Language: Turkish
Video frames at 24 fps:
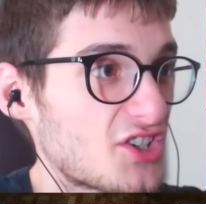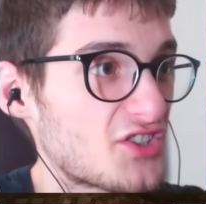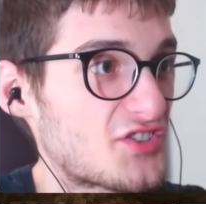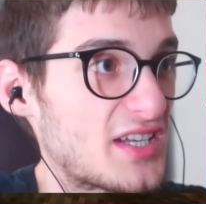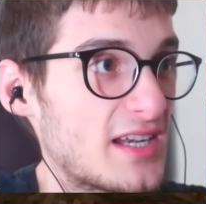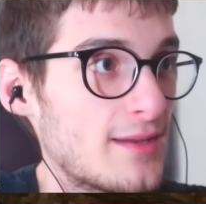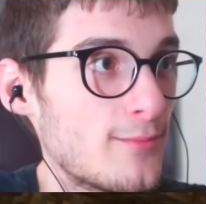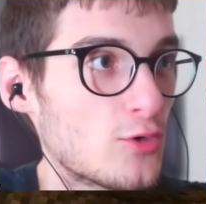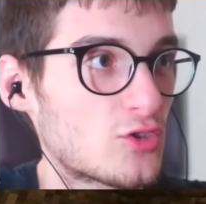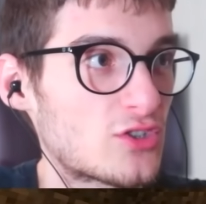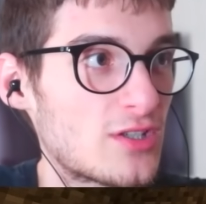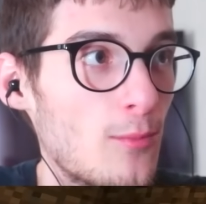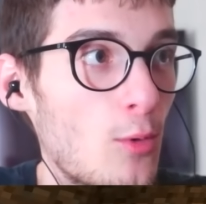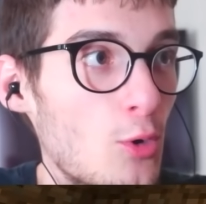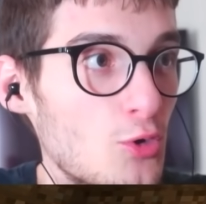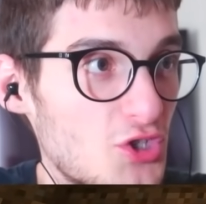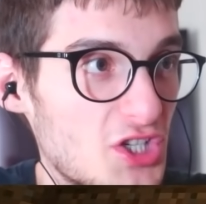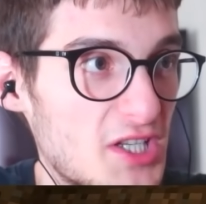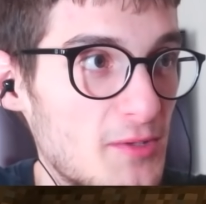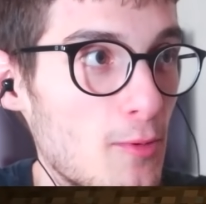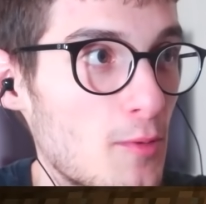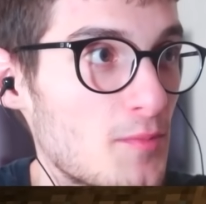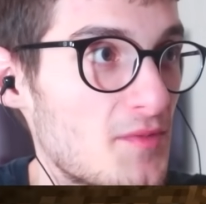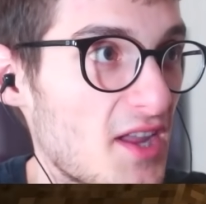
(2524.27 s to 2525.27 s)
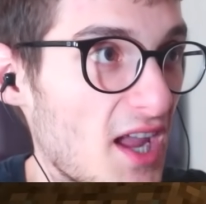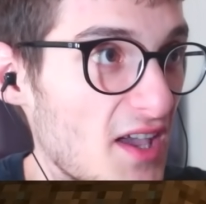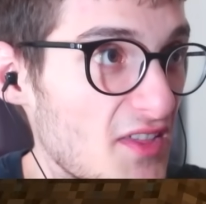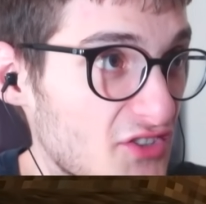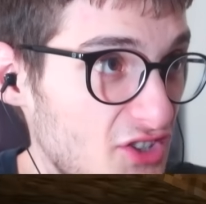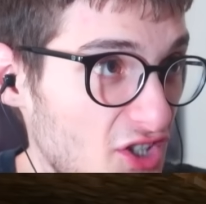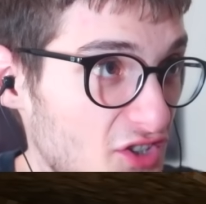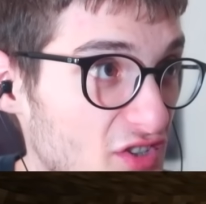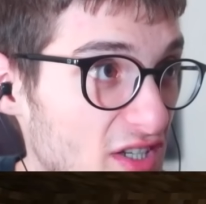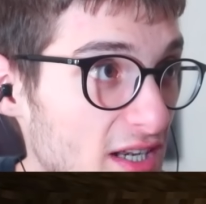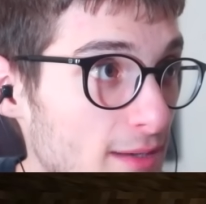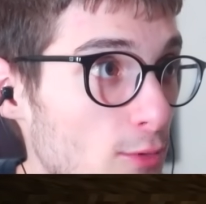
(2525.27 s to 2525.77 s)
hatırlamıyorsam önceki bölümde yanlış
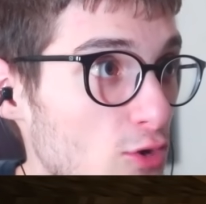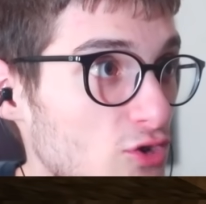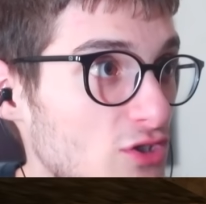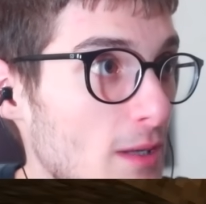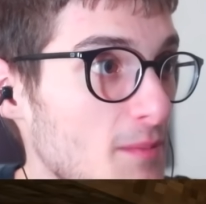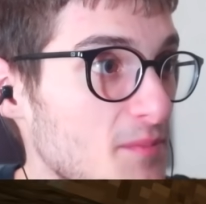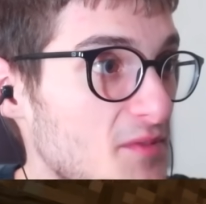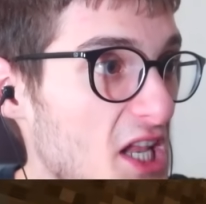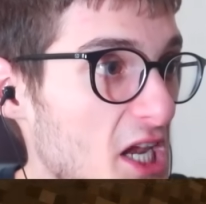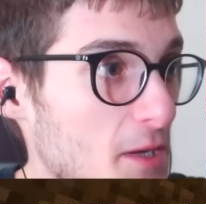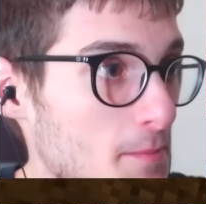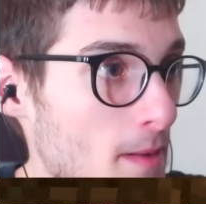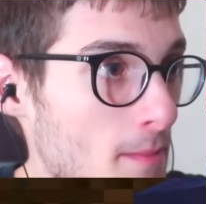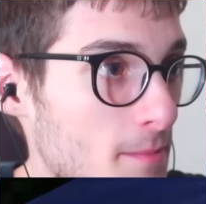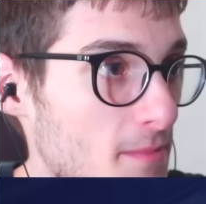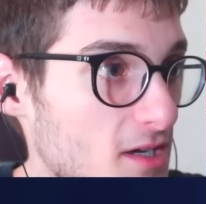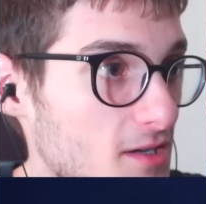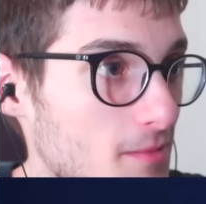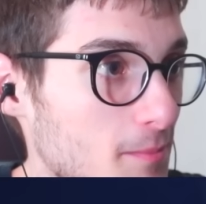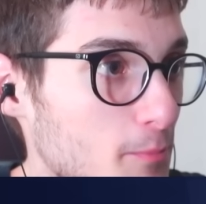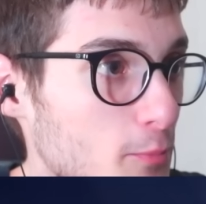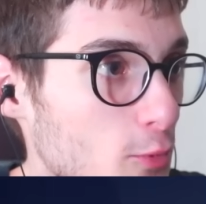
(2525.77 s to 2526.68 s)
hatırlamıyorsam direktman bakın